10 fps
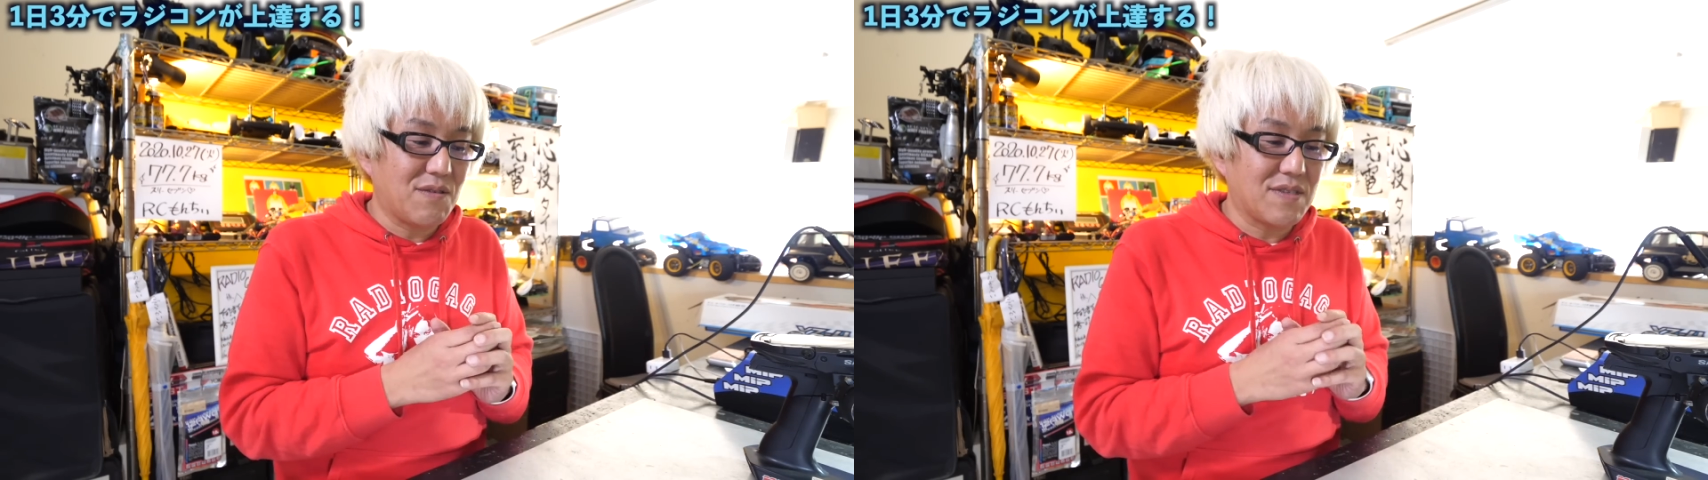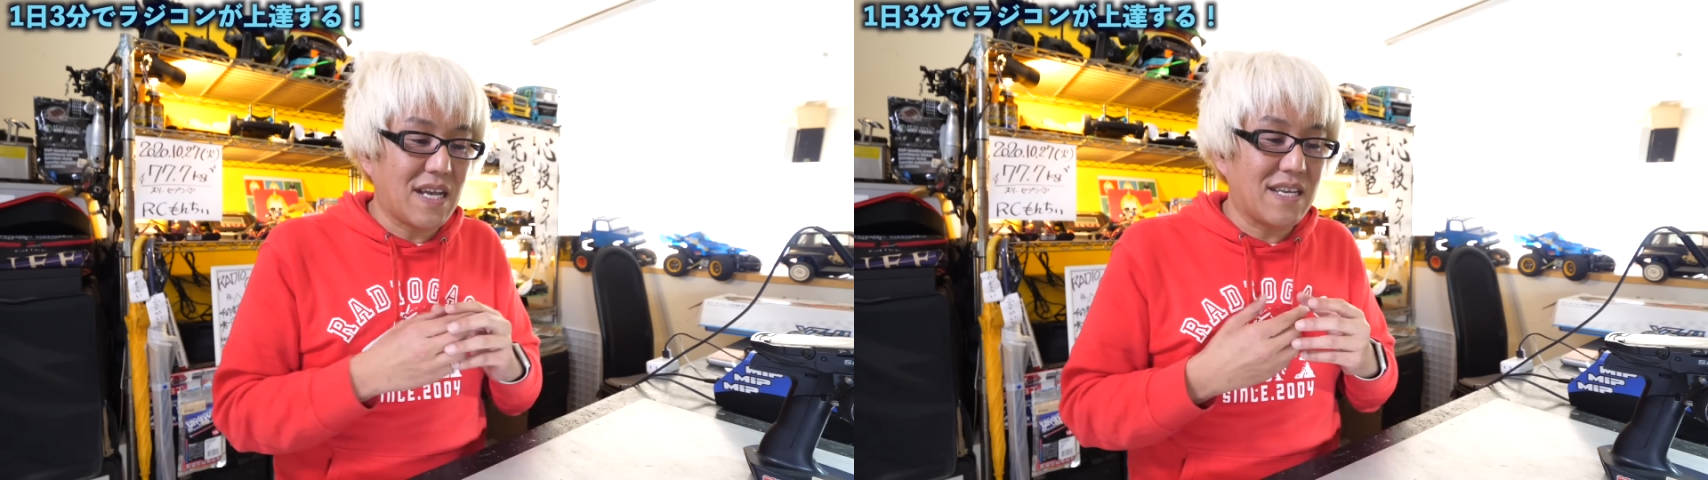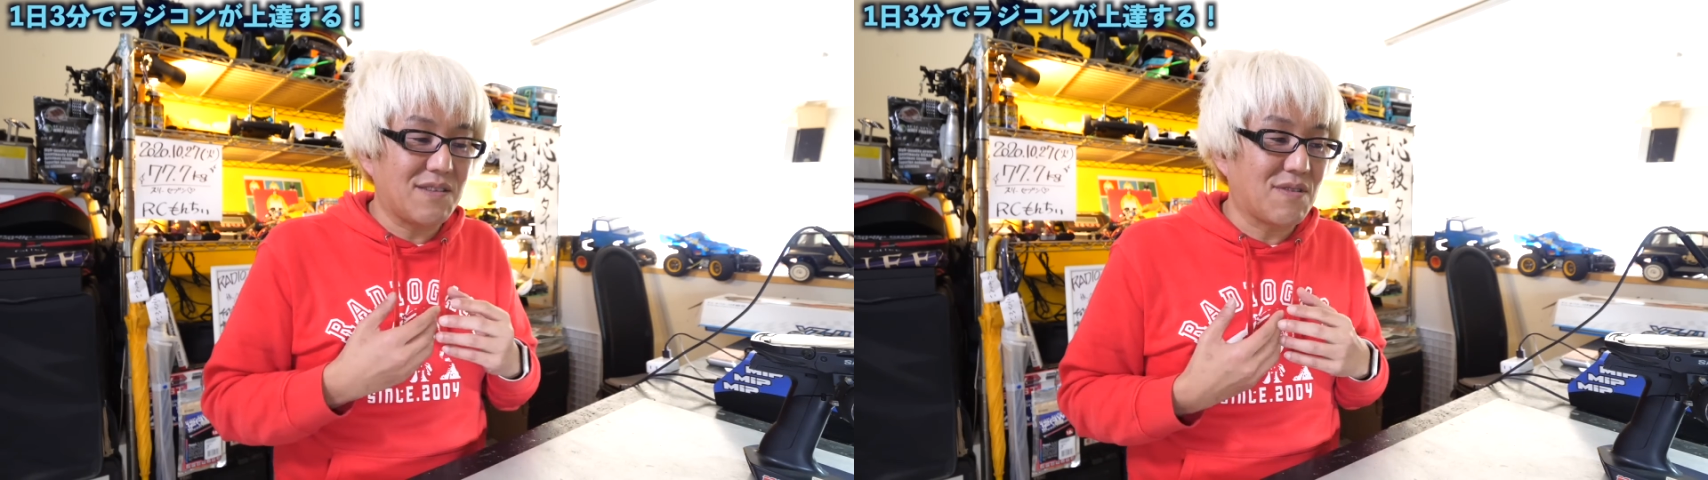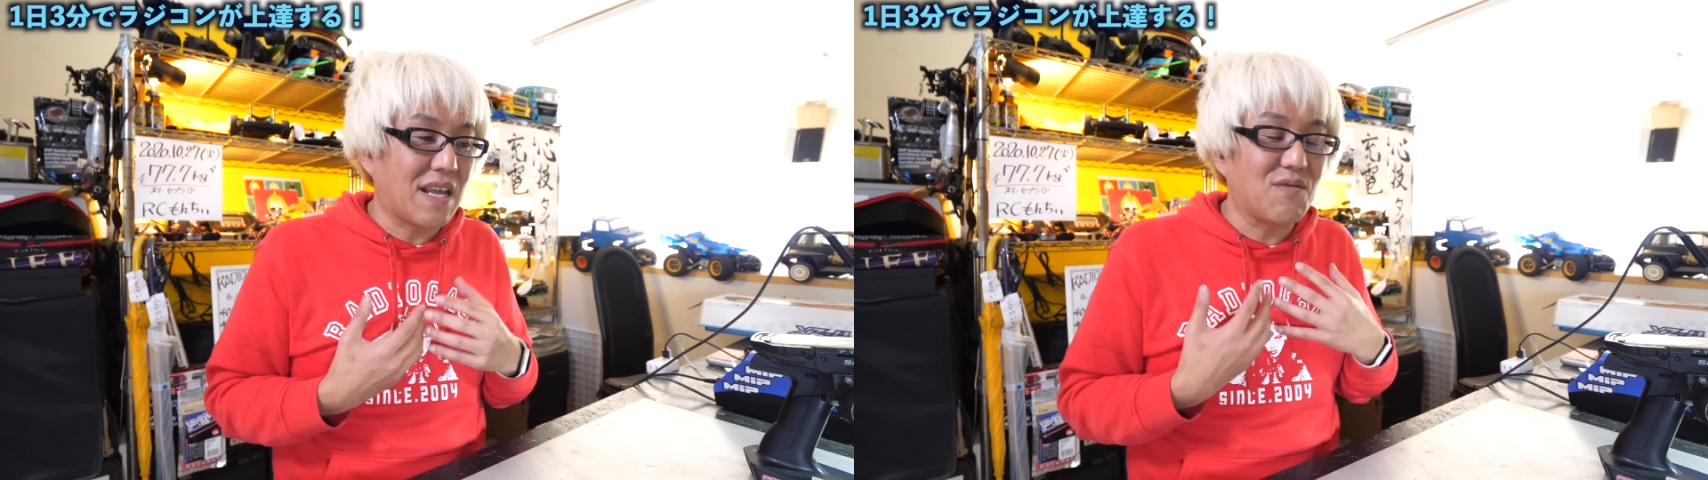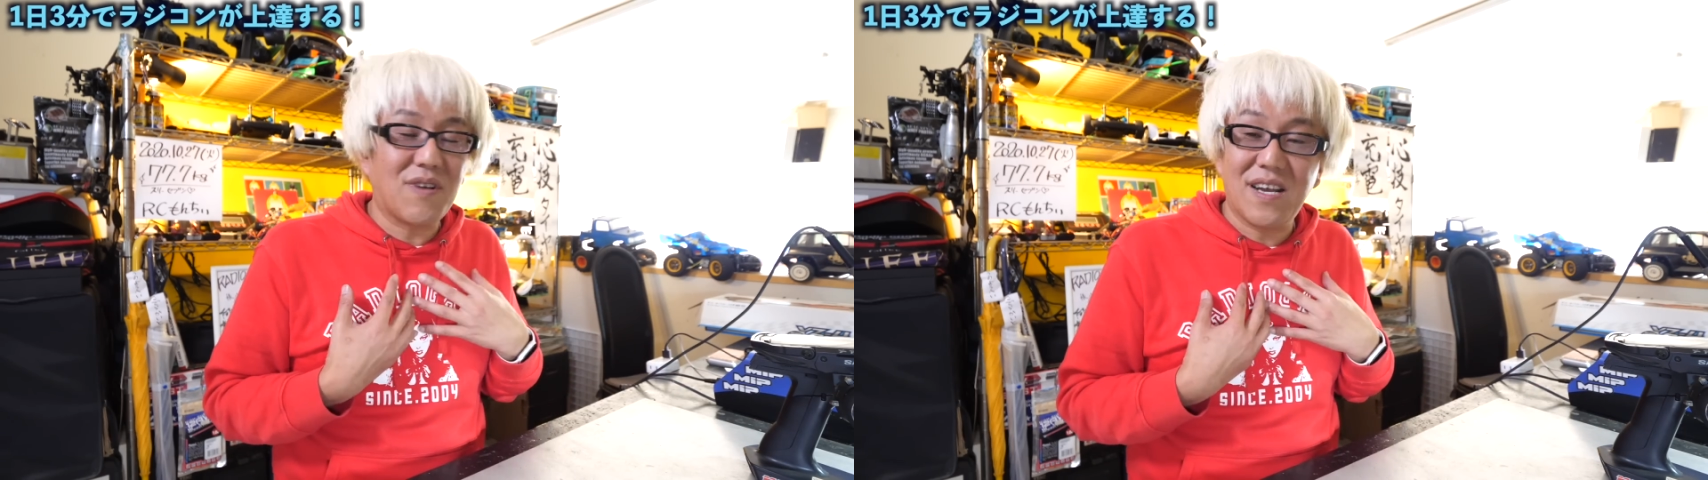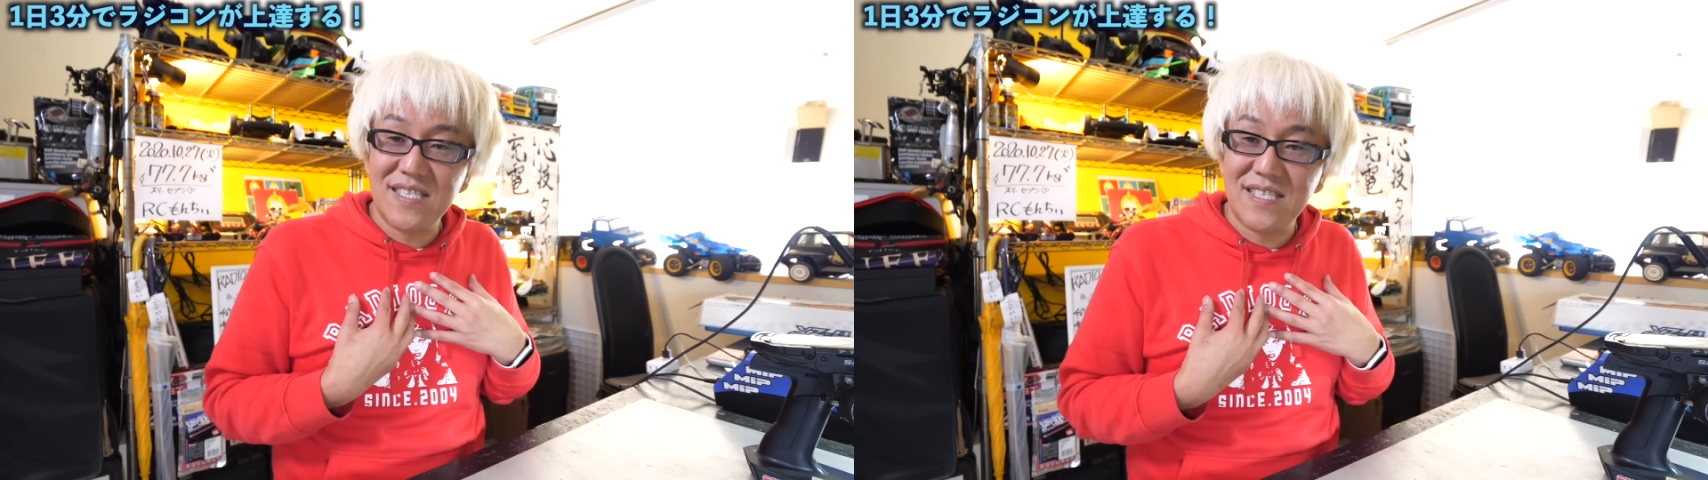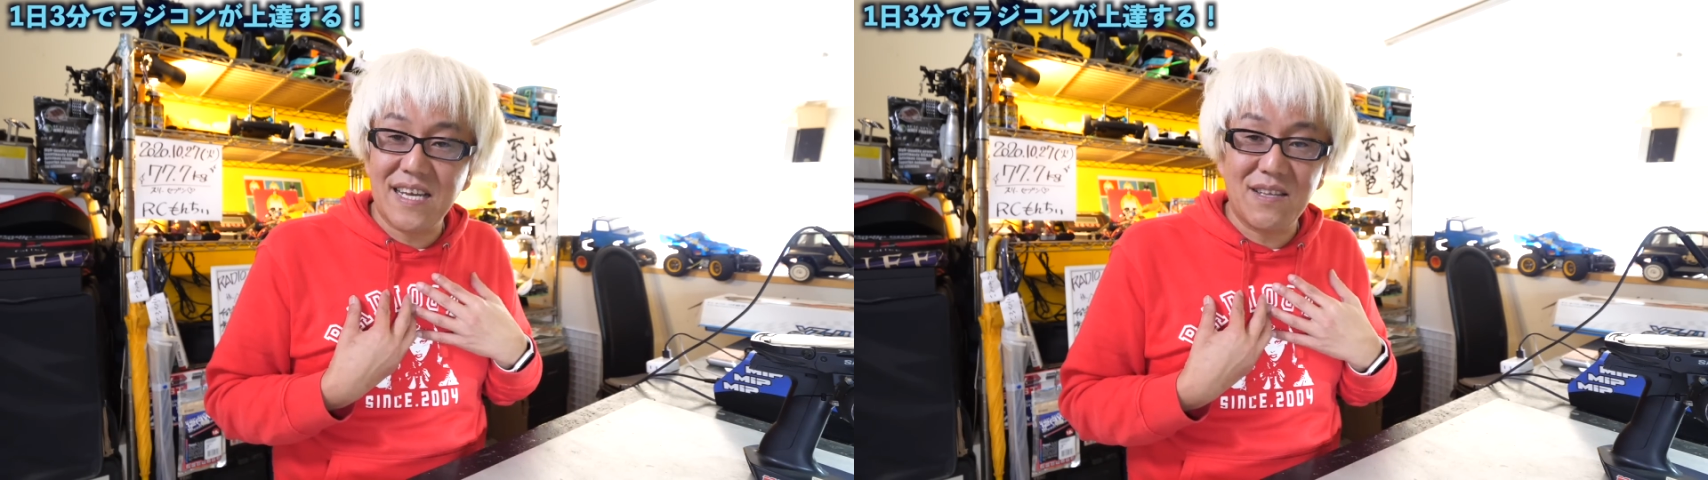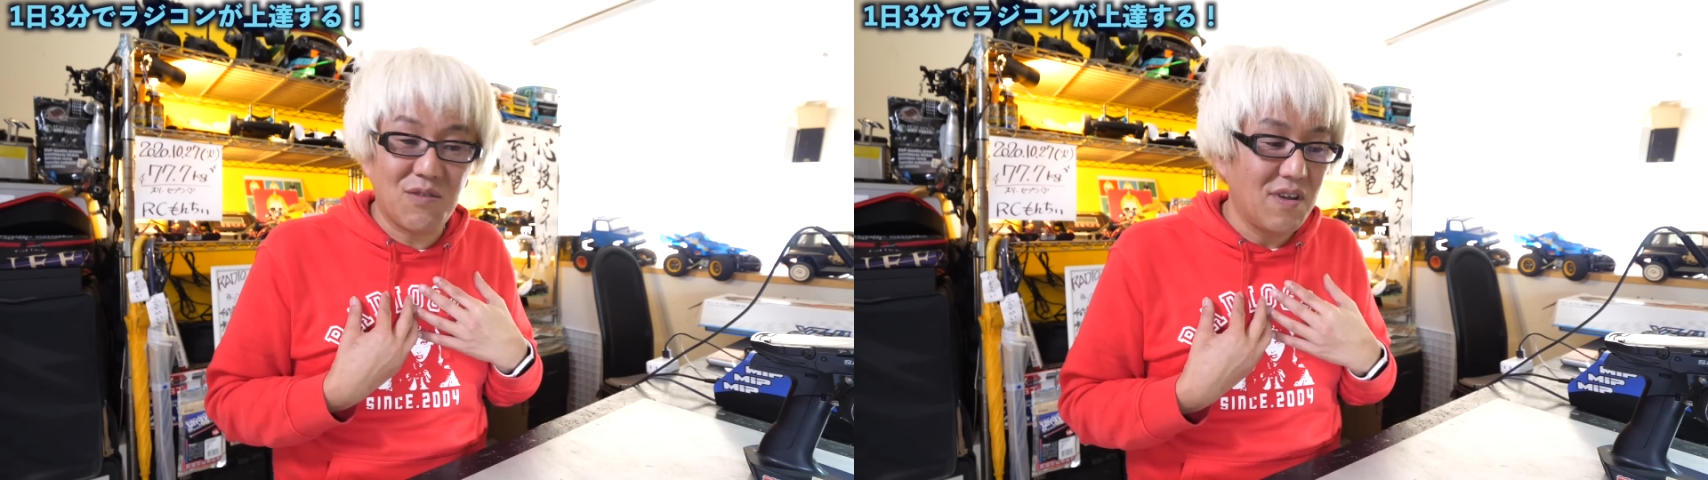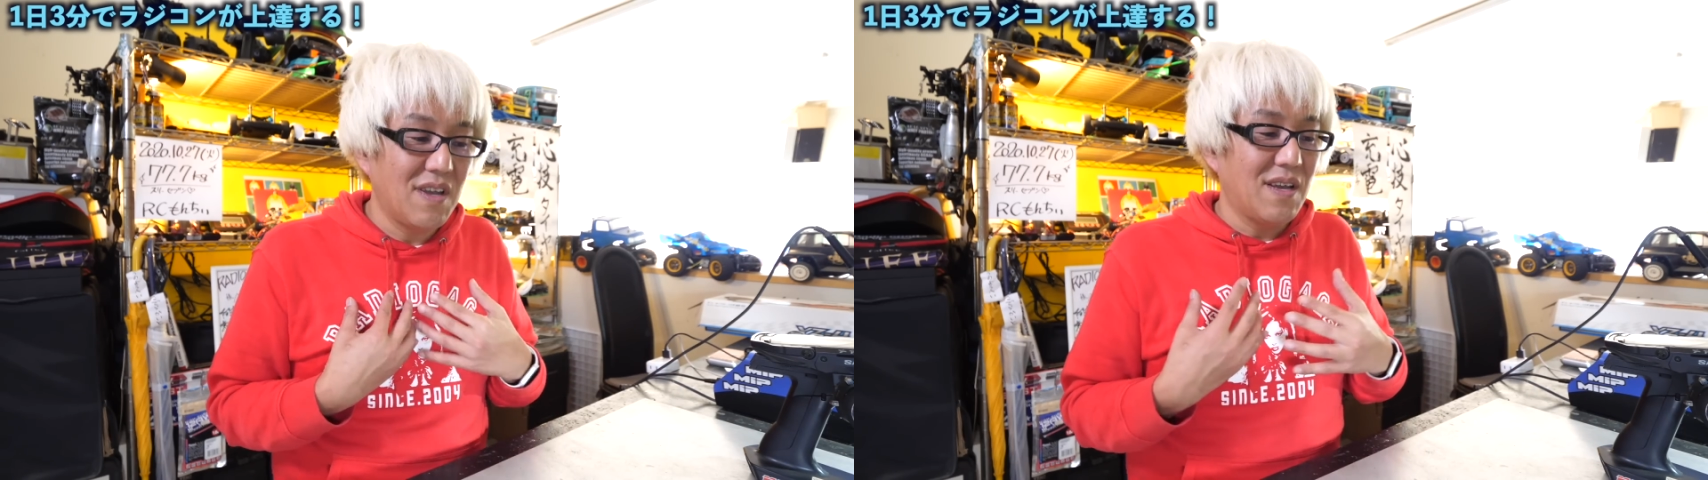どさっきと何度か走ったけど